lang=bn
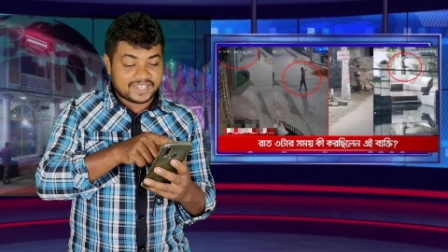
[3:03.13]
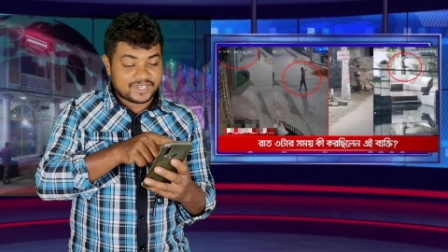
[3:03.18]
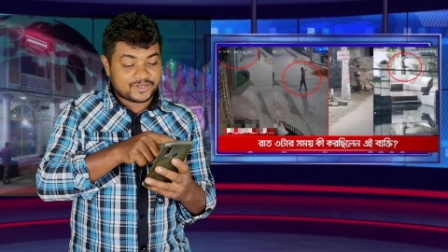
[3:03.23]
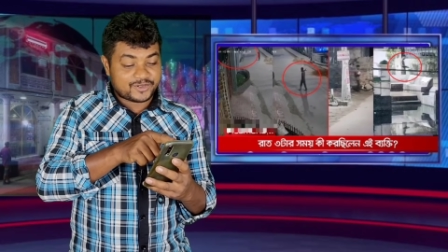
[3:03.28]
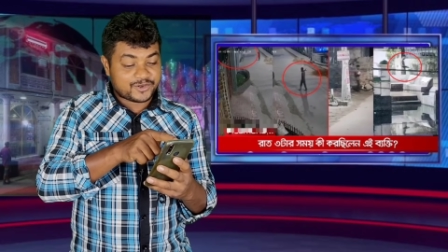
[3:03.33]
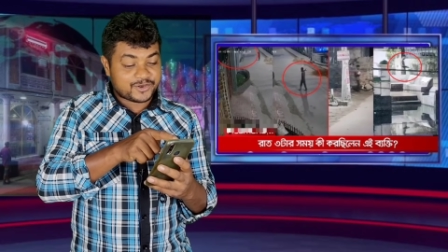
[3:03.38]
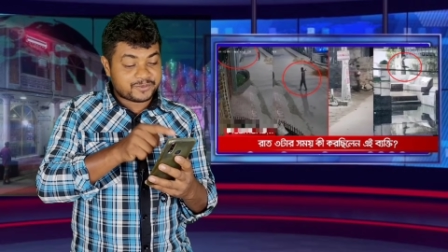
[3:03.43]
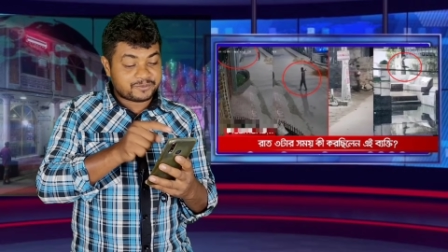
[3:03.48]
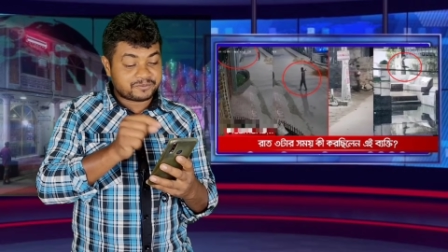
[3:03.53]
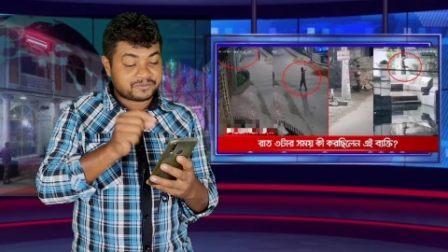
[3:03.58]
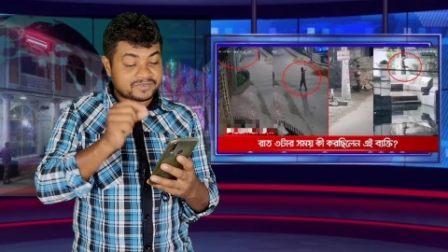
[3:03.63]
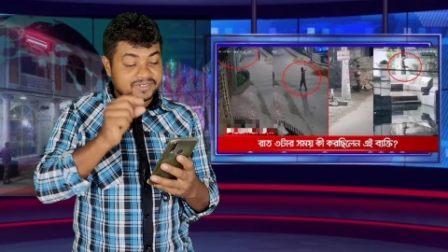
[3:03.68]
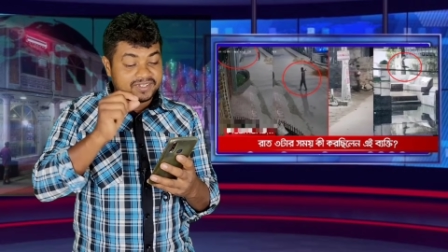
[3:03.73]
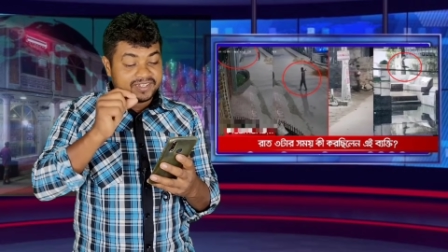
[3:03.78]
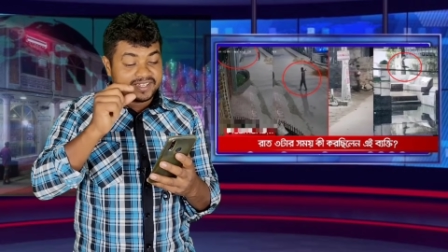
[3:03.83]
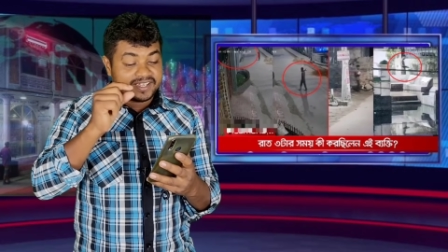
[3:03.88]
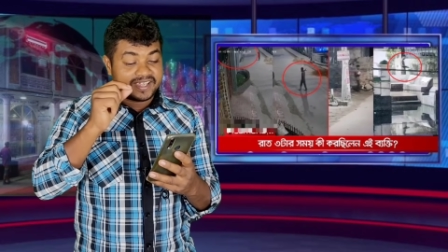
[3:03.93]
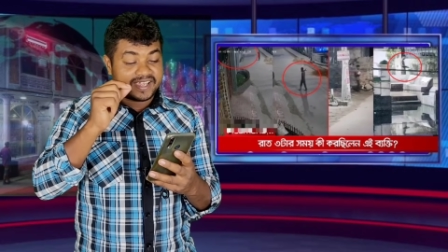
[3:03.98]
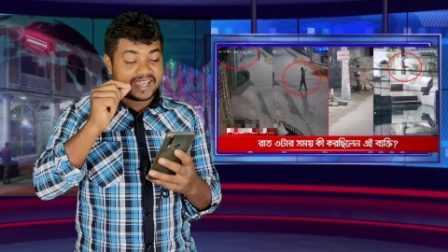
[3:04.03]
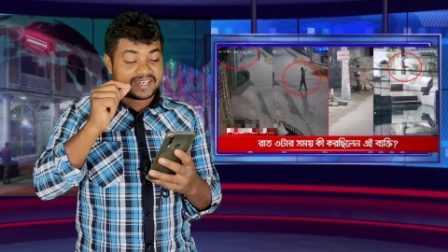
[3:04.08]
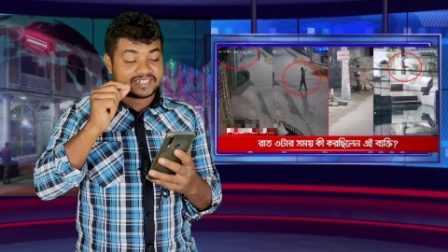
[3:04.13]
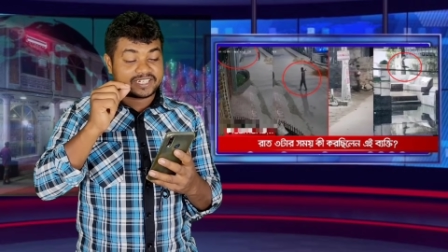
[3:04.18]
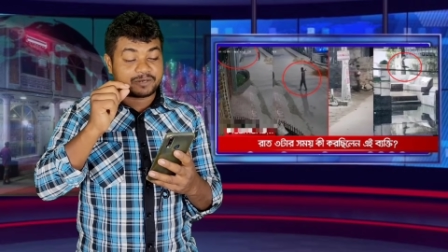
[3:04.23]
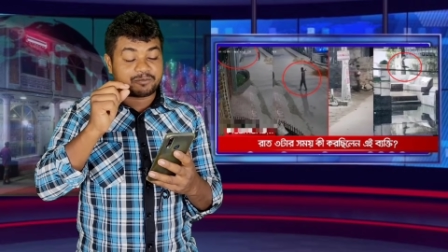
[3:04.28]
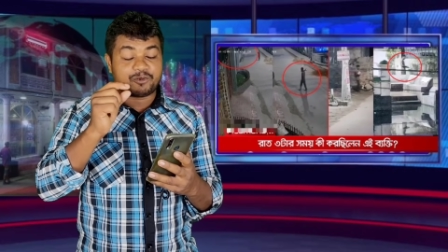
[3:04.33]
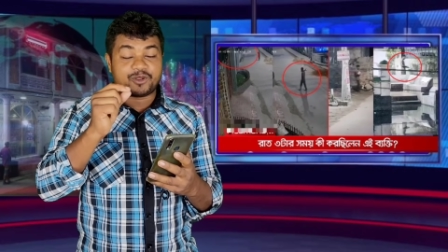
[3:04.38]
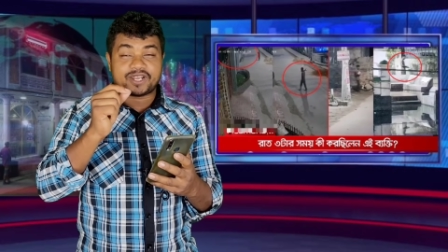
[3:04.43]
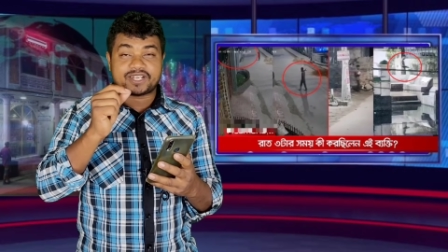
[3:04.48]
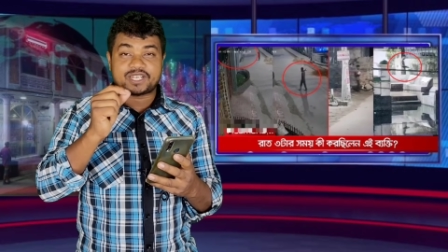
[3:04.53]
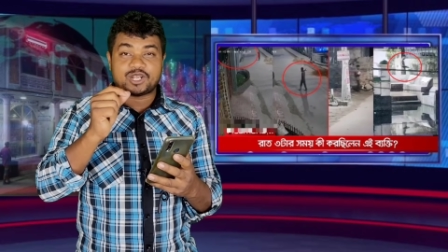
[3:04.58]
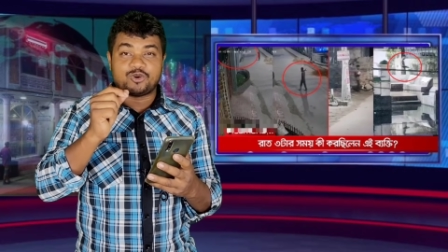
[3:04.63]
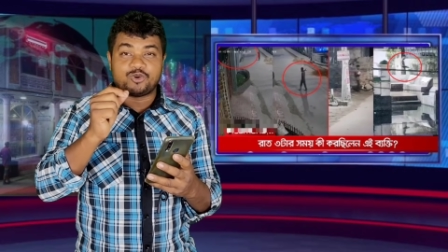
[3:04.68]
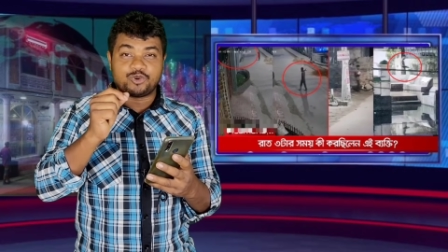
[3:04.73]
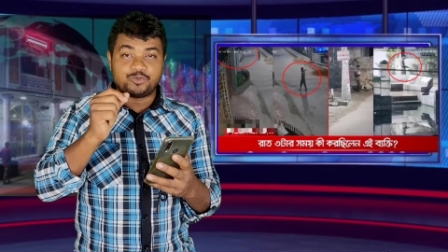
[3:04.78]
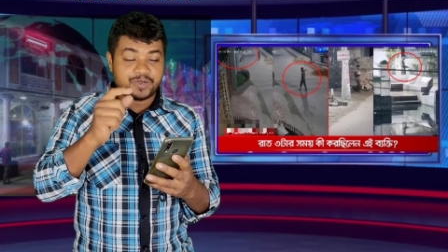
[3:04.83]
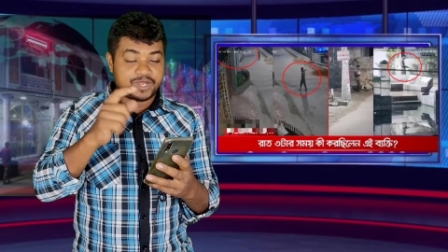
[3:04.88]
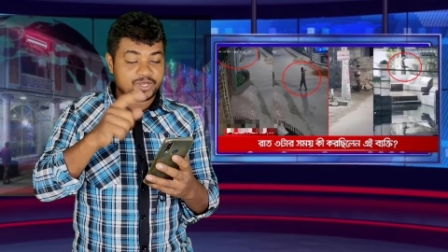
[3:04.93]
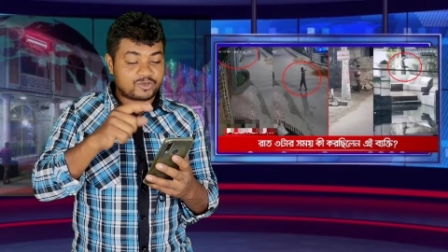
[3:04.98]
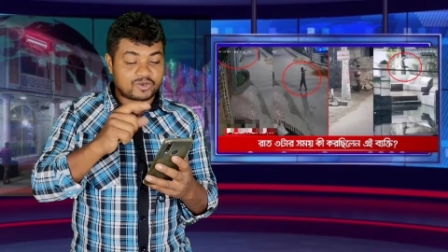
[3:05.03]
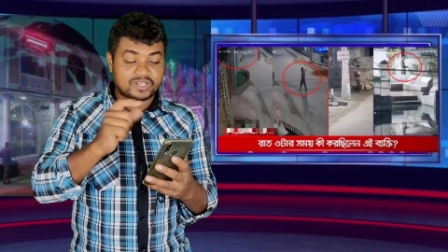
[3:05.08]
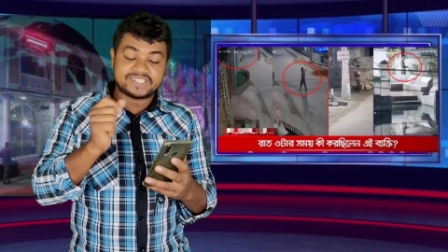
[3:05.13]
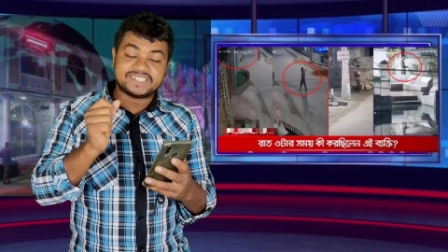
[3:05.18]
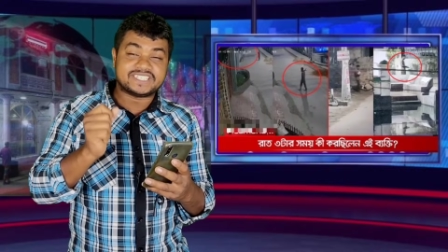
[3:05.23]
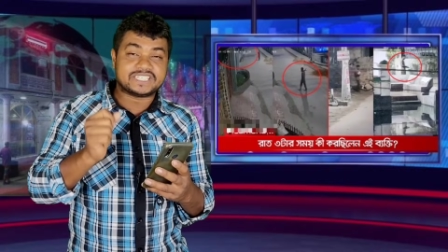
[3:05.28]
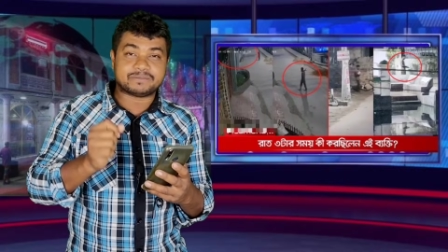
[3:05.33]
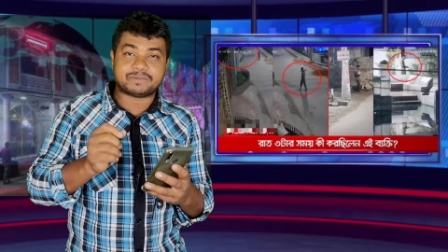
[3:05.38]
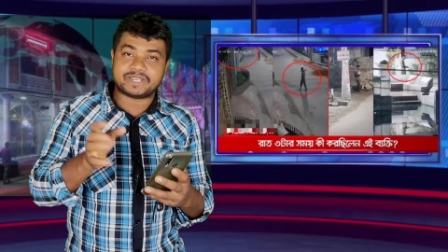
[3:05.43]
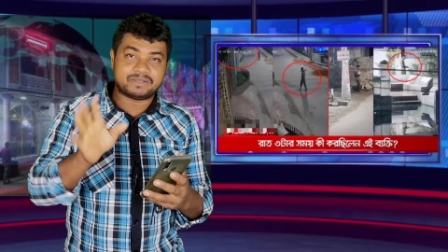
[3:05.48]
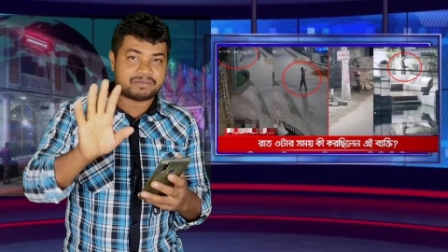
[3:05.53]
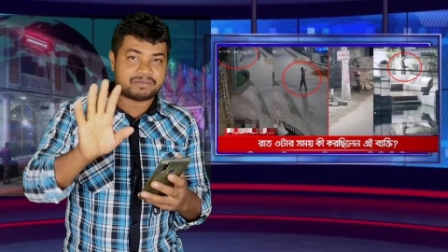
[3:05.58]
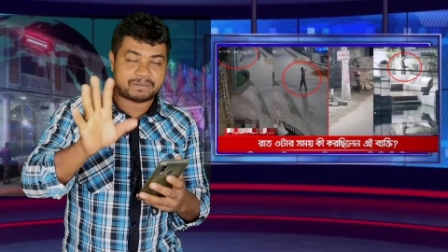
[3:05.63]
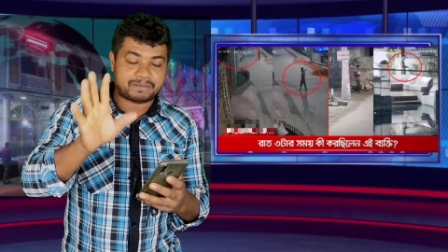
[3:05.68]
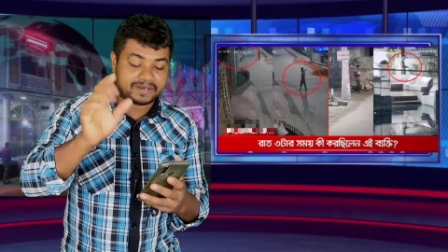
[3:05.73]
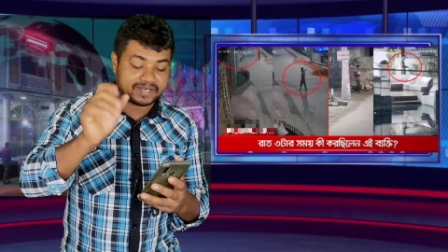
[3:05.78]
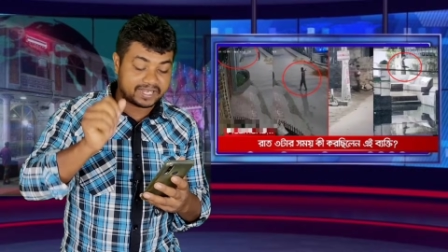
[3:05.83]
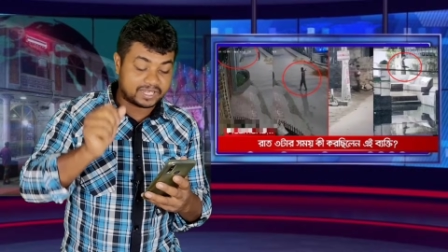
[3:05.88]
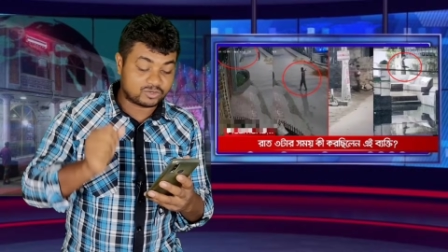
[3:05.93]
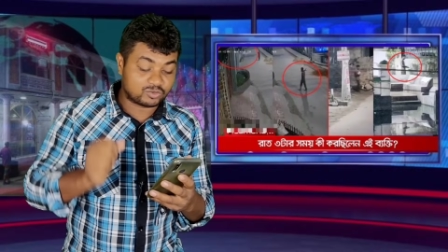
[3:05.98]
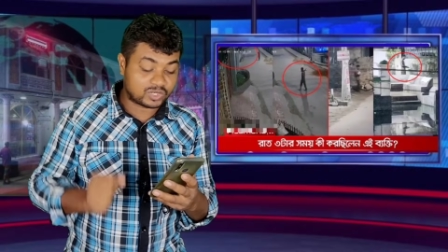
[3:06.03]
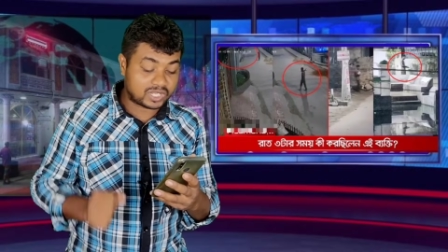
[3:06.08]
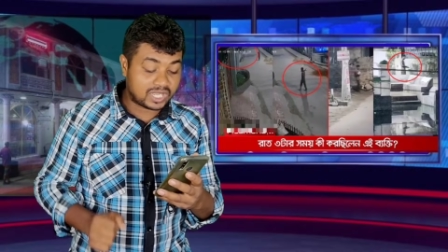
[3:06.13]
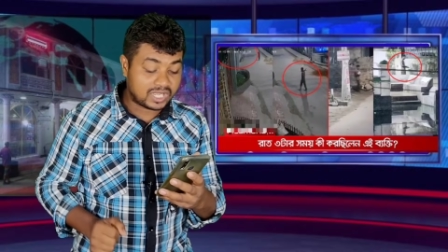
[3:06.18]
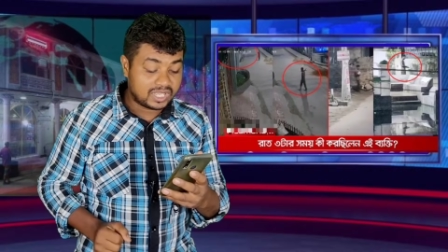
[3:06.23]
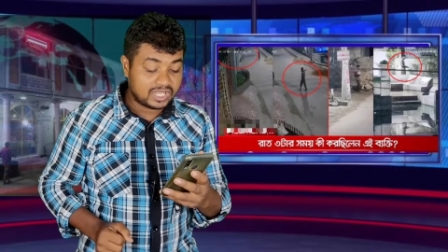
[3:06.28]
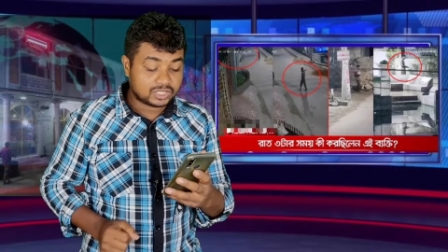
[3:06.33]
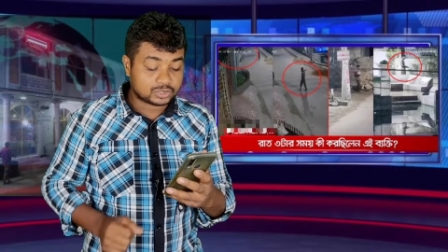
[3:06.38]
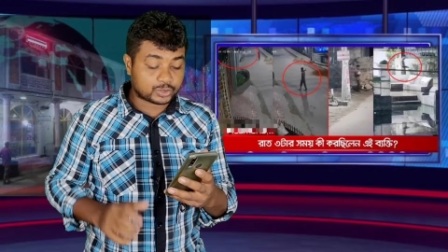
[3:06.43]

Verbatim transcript: এরকম একটার পর একটা উঠবে এগুলো দিতে পারি ব্যাপার না এগুলো